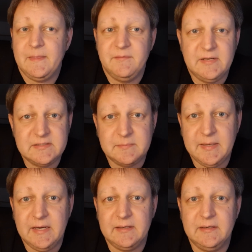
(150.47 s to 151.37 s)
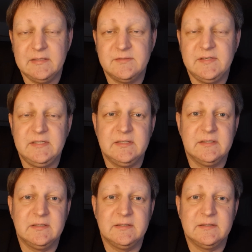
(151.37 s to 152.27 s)
Ihr werdet es merken. Also wenn
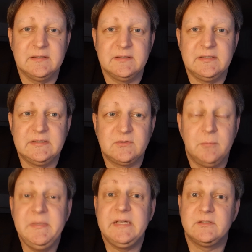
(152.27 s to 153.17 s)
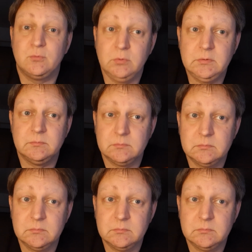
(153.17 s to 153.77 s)
hier äh, nichts kommt, mir geht's gut.